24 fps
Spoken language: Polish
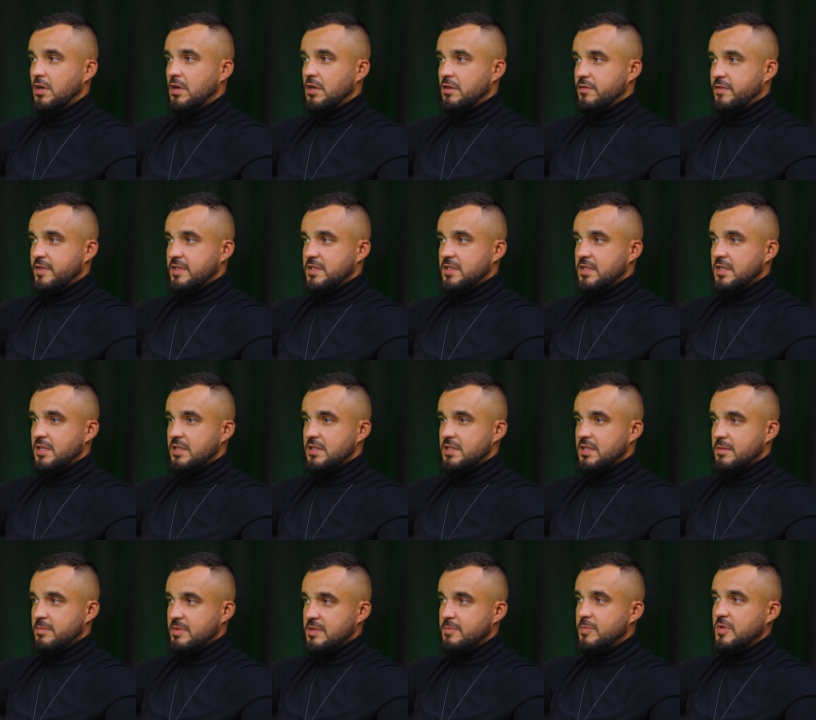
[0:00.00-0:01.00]
kwestie
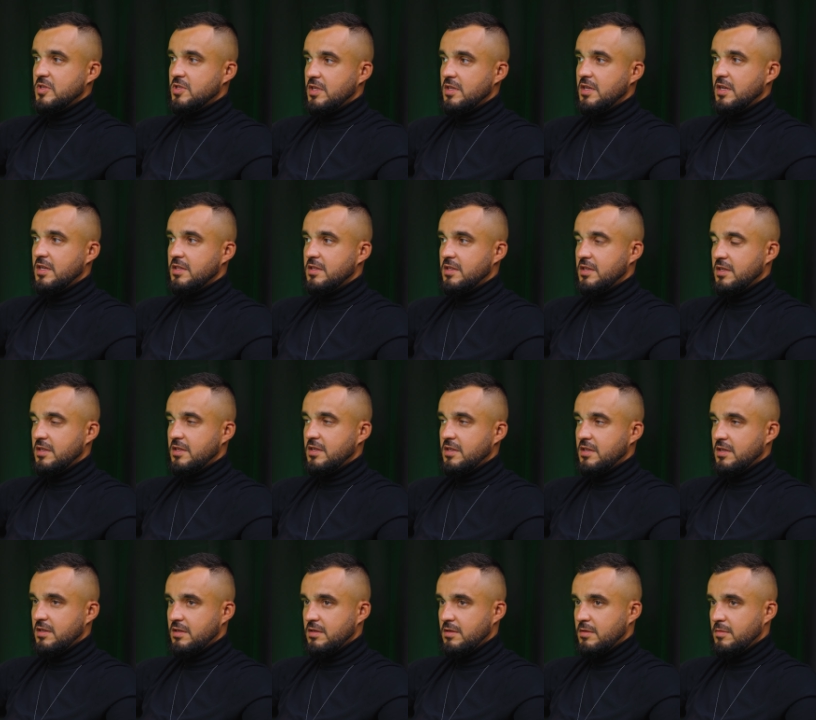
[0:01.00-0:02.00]
zabezpieczenia tych
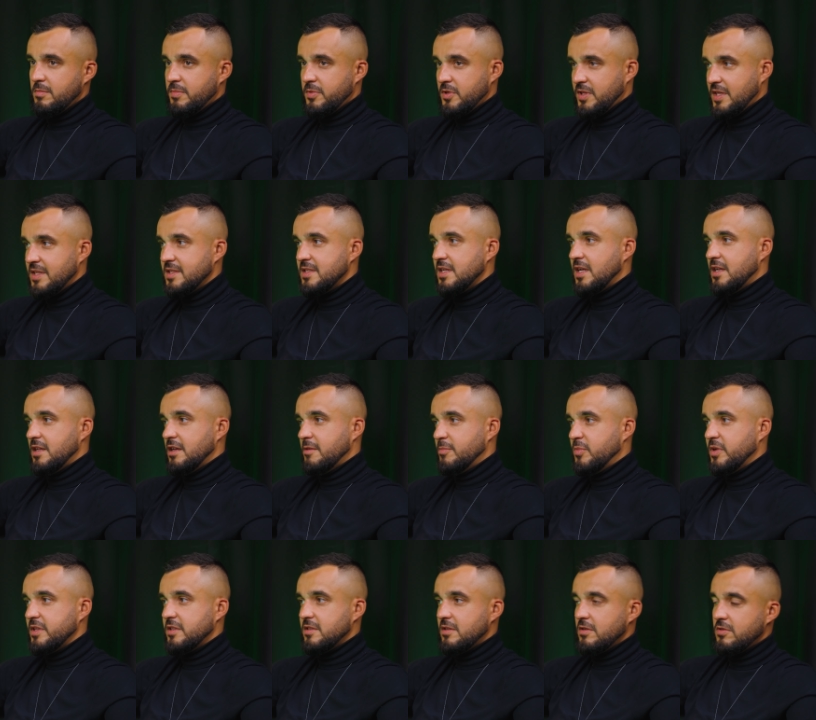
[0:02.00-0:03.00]
potencjalnych
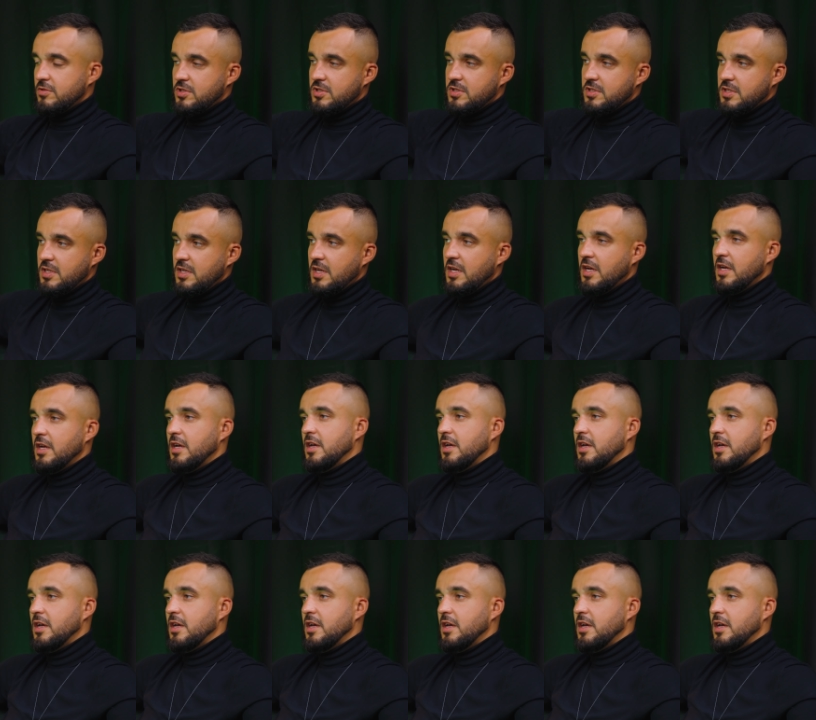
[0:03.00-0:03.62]
płatności,